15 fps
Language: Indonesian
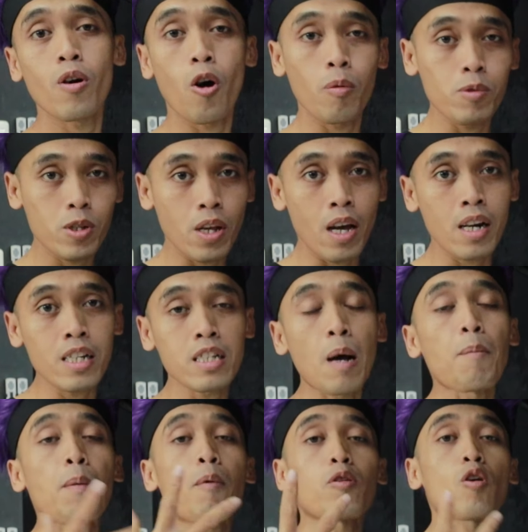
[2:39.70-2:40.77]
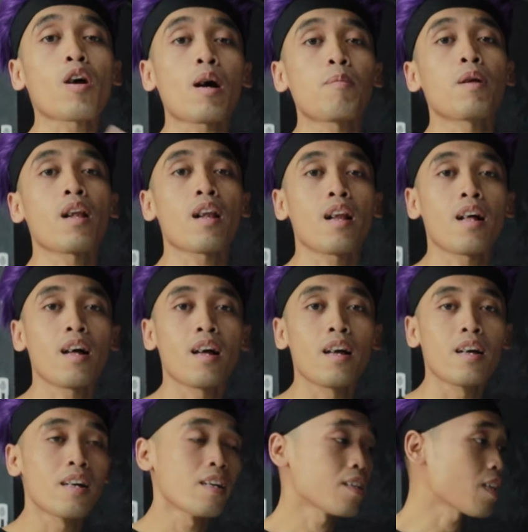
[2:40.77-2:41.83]
OEM series tanpa potong kabel
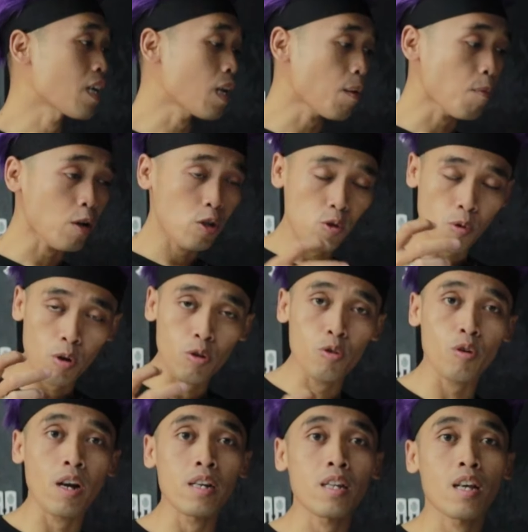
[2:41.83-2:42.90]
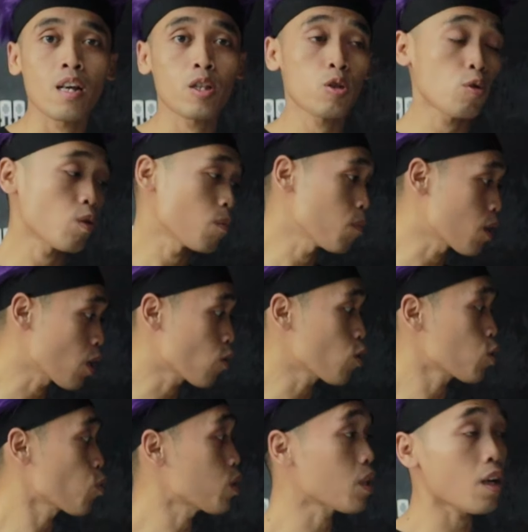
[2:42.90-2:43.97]
jadi emang sesuai dudukannya. Berikut
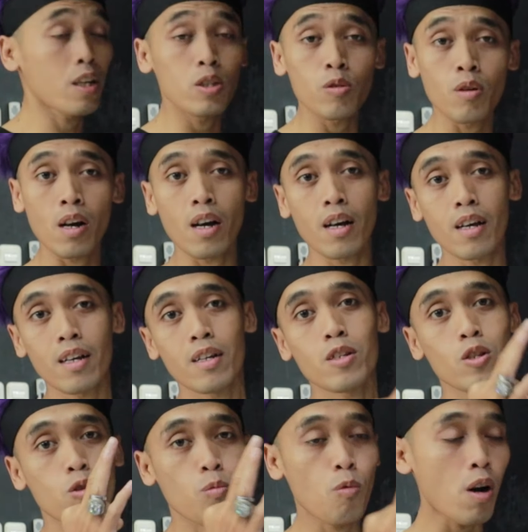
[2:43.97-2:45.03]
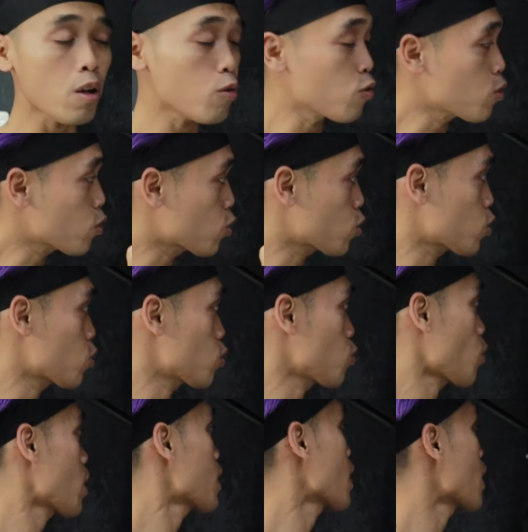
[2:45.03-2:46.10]
Twitternya juga. Semua
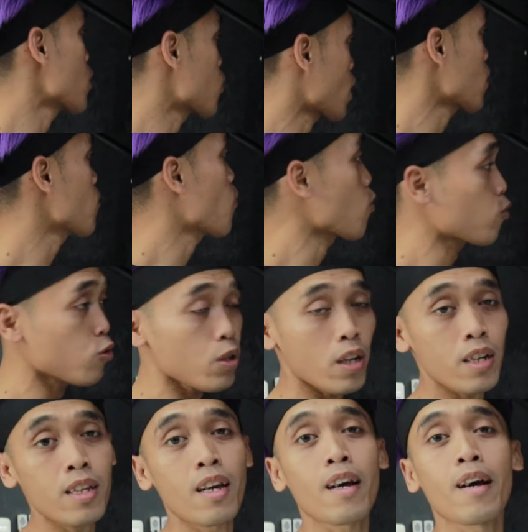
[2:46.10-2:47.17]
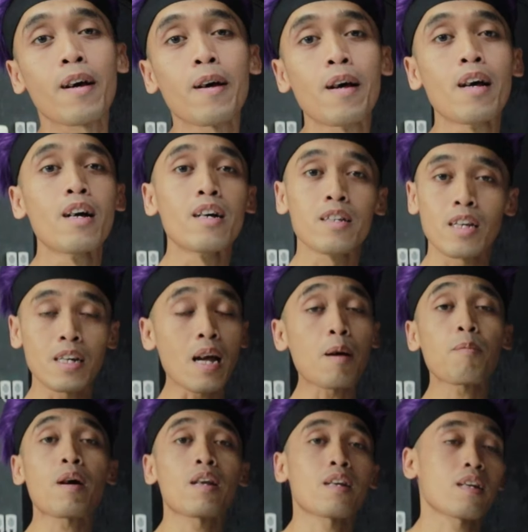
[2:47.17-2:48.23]
sesuai dengan dudukan Fortunernya. Jadi
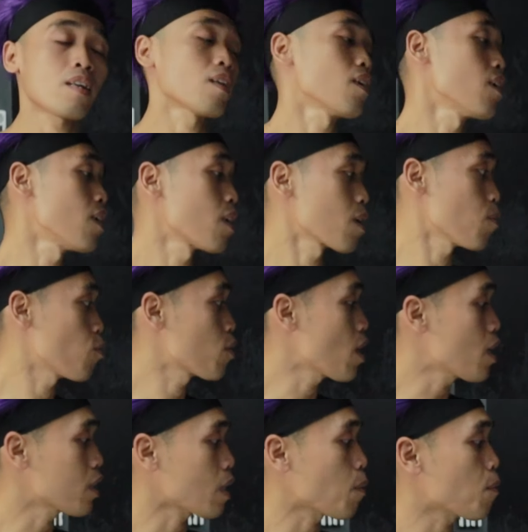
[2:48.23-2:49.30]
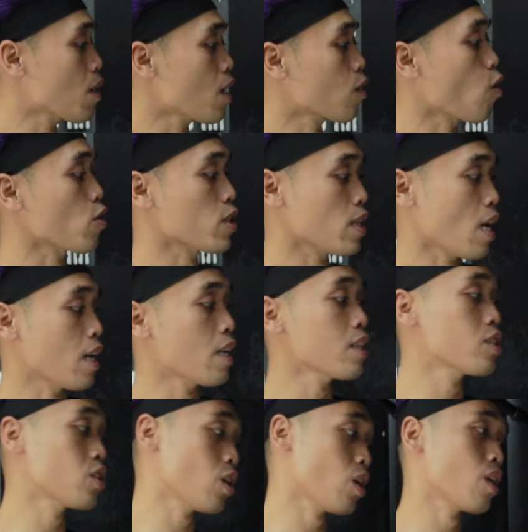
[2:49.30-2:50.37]
aman. Kemudian ditambah koksialnya
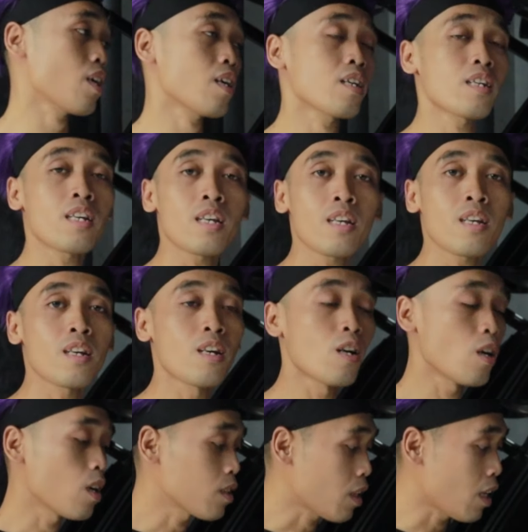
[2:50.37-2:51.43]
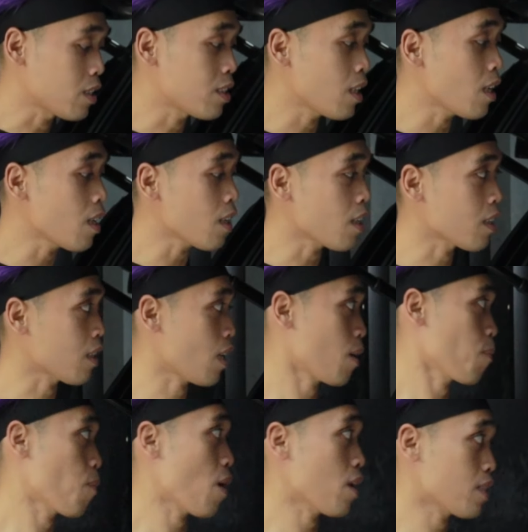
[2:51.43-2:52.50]
C. Ini TC kita
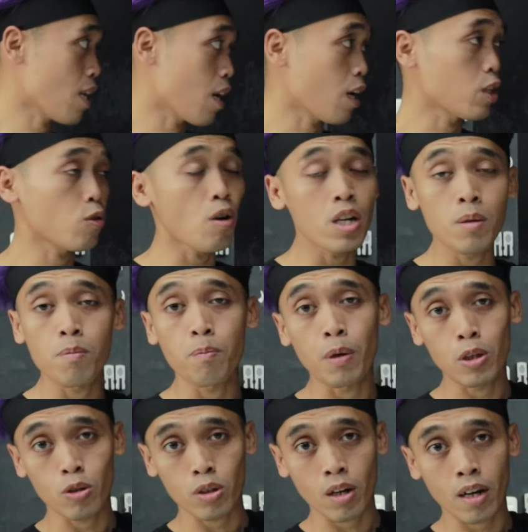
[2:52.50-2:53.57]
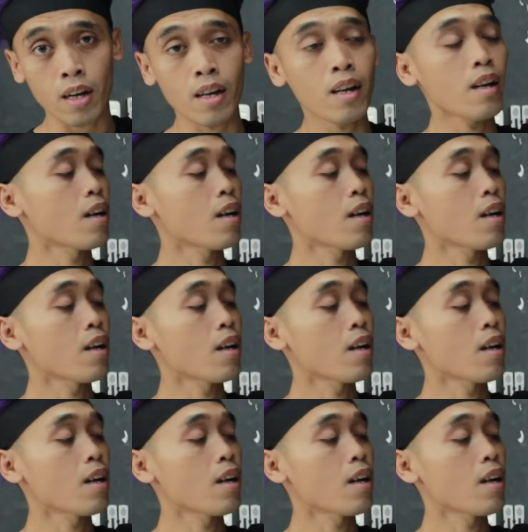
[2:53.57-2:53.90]
pasangkan juga di pintu tengah.